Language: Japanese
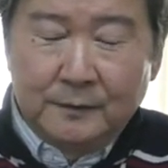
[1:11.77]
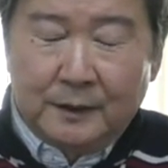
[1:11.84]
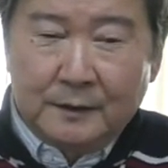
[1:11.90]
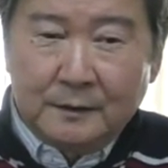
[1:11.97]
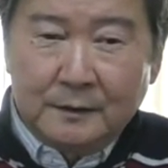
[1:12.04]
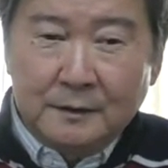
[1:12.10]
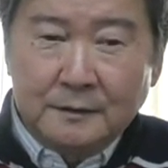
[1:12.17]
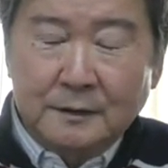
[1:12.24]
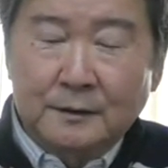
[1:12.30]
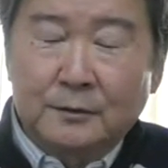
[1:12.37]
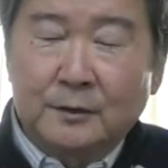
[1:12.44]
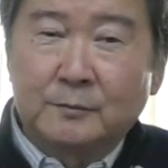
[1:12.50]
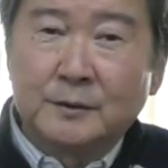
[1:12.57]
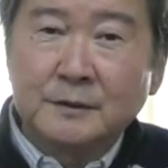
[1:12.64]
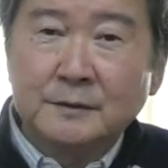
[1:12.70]
あ新たな
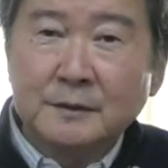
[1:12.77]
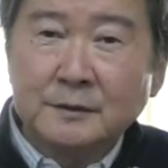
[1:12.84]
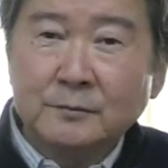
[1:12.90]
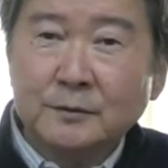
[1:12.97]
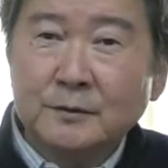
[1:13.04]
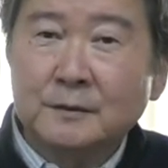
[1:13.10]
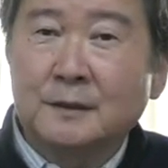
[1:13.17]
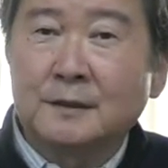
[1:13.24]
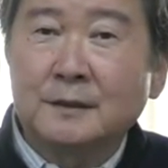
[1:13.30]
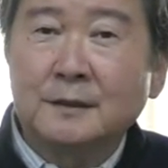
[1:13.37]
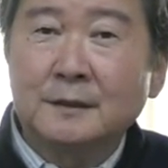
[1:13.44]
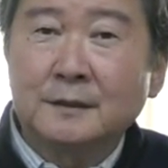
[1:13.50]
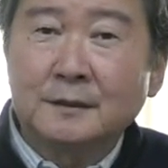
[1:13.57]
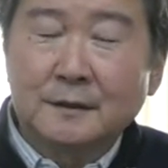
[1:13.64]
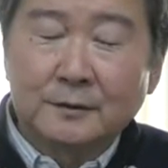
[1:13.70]
ほらビジネスモデルが
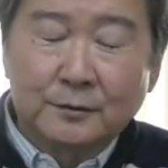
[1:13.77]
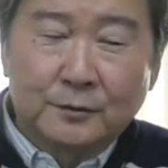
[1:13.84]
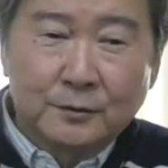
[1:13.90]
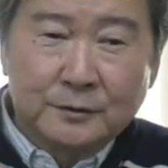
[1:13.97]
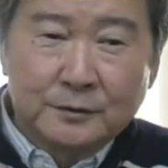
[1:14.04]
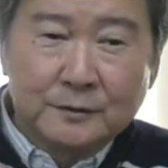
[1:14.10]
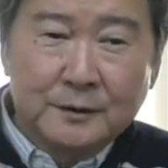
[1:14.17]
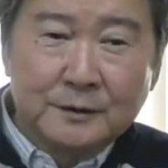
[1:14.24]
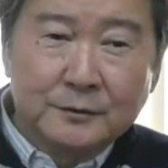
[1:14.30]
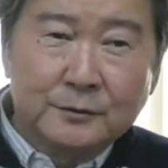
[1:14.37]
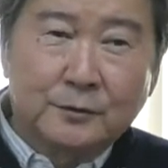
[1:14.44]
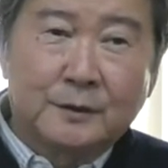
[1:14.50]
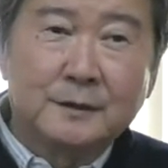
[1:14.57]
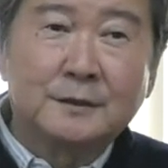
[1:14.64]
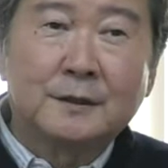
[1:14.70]
ねあの構築できる
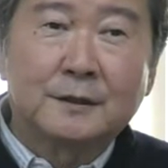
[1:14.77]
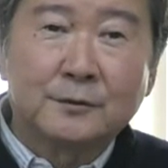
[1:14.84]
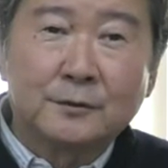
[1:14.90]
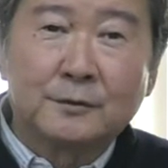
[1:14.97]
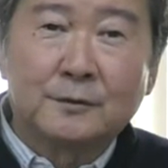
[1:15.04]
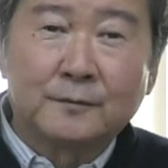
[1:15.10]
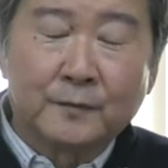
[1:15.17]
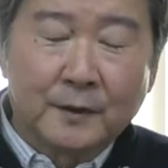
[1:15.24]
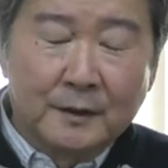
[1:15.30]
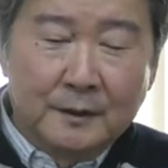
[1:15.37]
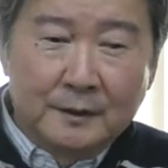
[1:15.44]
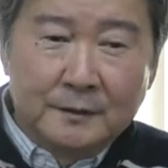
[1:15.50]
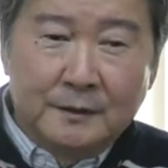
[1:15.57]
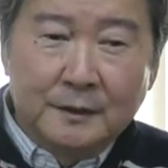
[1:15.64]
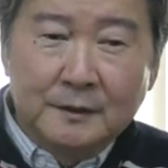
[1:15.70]
とこはいいんだけど
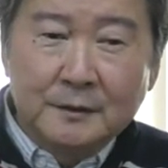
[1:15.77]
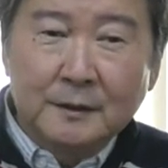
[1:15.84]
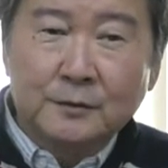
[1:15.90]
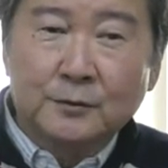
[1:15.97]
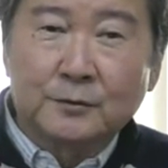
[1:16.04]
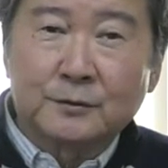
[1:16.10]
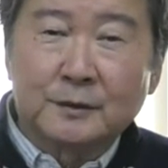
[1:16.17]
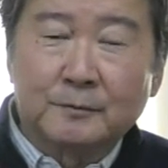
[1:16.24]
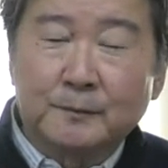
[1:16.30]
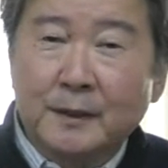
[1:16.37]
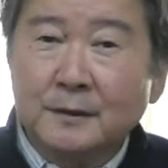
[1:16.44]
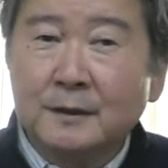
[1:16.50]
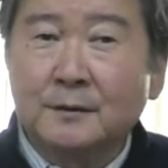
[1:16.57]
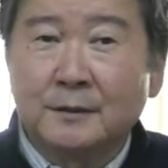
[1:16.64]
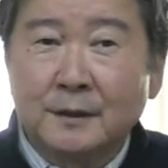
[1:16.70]
できないとこっていっぱ
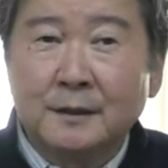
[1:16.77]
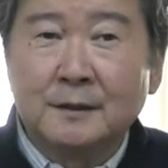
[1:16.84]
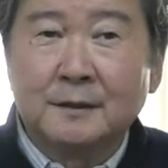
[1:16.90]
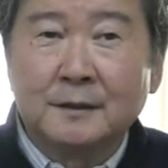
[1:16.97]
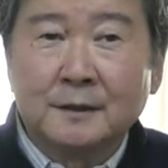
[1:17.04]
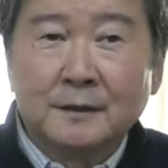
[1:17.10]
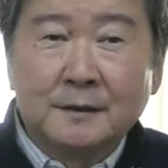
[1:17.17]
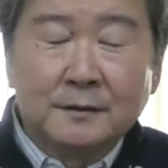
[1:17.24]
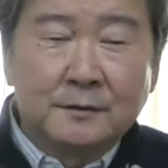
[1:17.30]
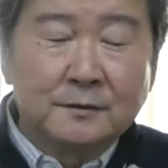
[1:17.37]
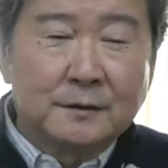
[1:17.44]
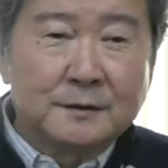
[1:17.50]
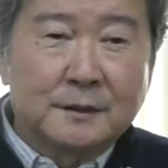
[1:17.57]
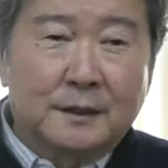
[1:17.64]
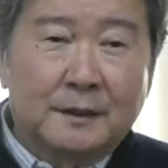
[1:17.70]
いあるんだよねっていう
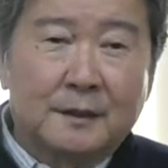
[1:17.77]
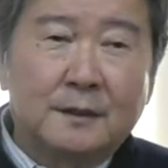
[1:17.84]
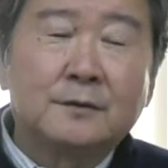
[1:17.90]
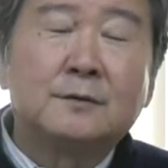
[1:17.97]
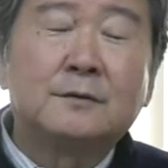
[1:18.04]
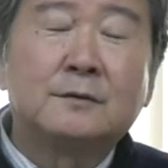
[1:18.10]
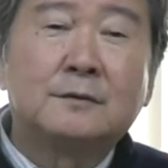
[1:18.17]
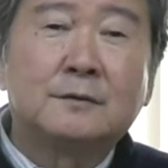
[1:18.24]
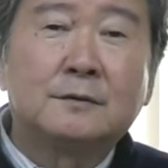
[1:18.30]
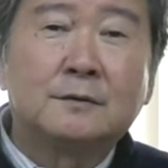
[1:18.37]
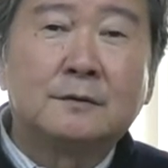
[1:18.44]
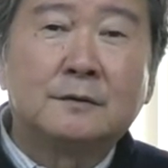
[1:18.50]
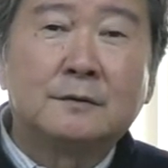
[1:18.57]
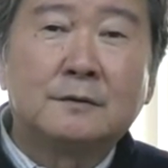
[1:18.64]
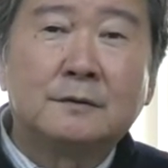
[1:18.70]
のはさ、あ
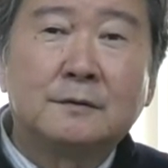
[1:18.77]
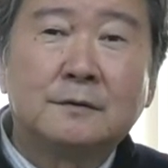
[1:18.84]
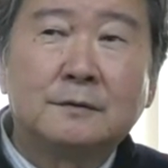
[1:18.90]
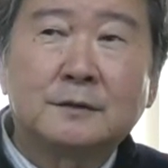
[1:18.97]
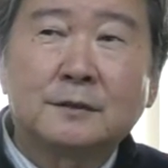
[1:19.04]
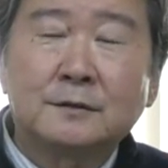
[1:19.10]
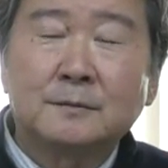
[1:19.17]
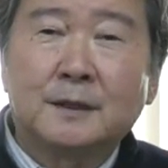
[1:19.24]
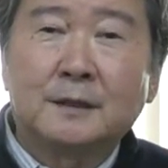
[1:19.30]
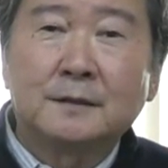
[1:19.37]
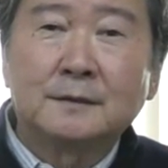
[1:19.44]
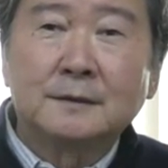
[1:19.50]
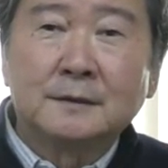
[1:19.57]
のー、例えば